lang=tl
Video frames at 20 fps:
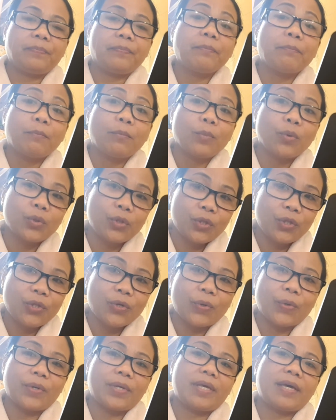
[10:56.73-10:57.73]

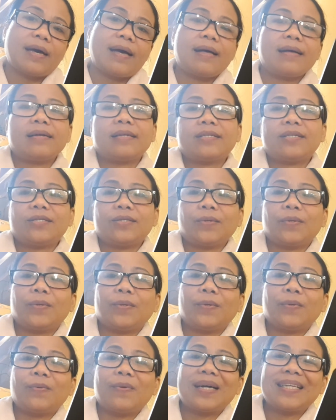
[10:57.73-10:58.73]
mundo. Yeah?
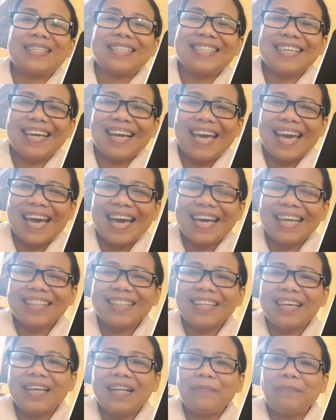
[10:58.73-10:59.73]
So, once again,
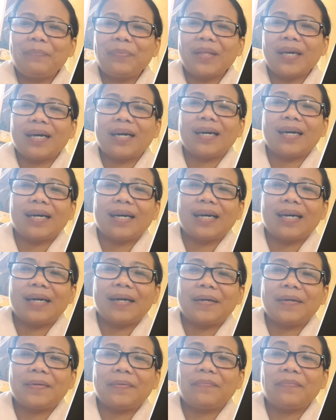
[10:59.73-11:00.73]

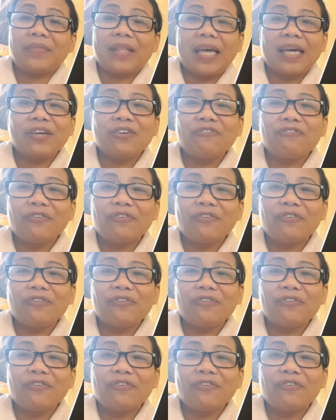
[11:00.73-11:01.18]
uh, thank you